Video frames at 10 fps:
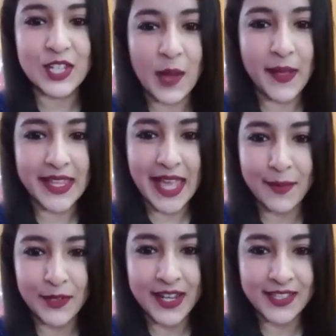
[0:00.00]
সবাই
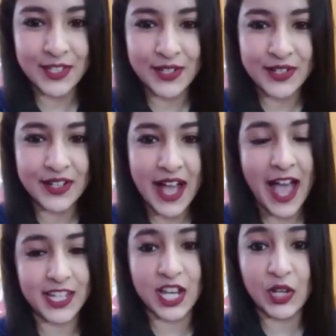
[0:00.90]
কেমন আছো
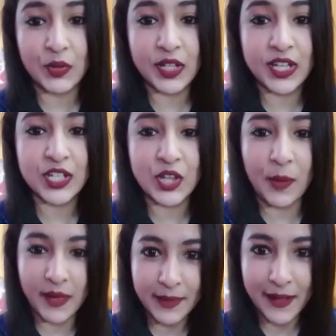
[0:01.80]
আশা করি
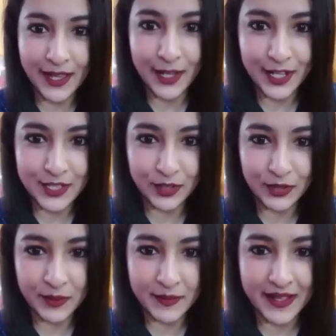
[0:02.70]
সবাই ভালো আছো
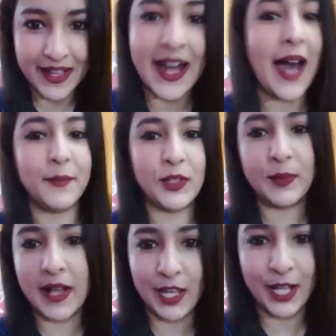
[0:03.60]
তোমরা আমিও
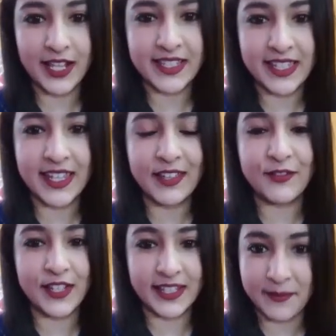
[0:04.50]
ভালো আছি
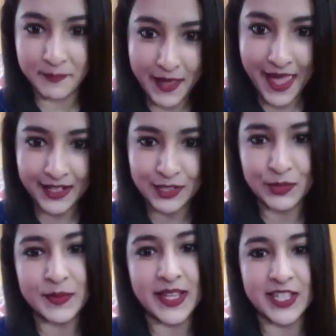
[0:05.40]
ওয়েলকাম ব্যাক
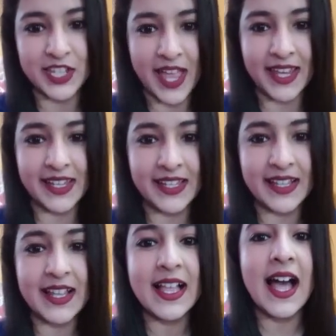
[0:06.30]
টু মাই চ্যানেল
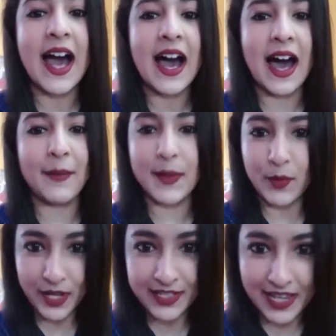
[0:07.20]
আমি
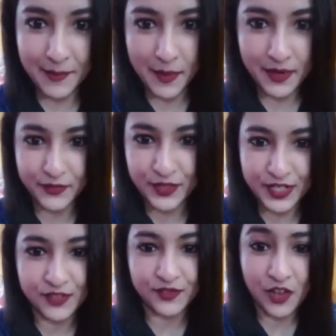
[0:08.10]
বলেছিলাম আমার
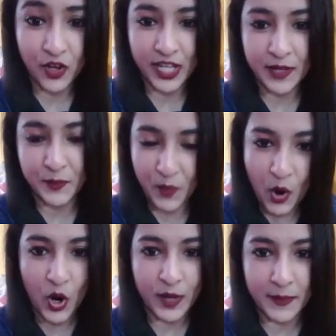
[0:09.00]
ফার্স্ট ব্লগের
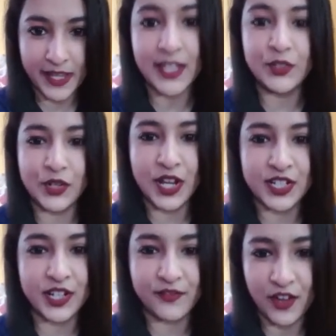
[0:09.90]
পর মানে
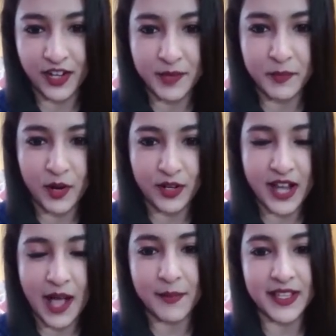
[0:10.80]
ইন্ট্রোডাকশন ব্লগের পর
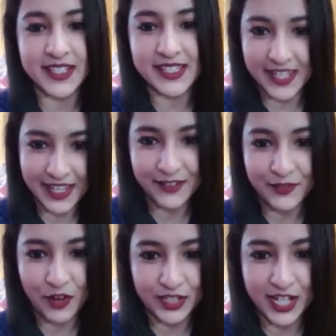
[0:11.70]
আমার যে সেকেন্ড
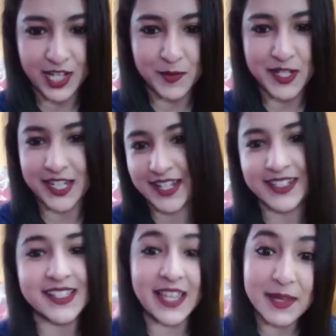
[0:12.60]
ব্লগটা আসবে সেটা
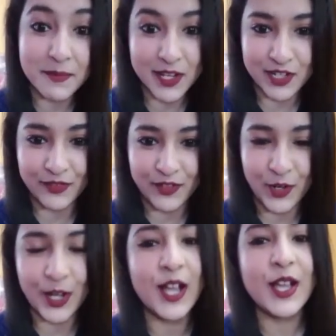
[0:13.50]
একটা সেলিব্রেশন ব্লগ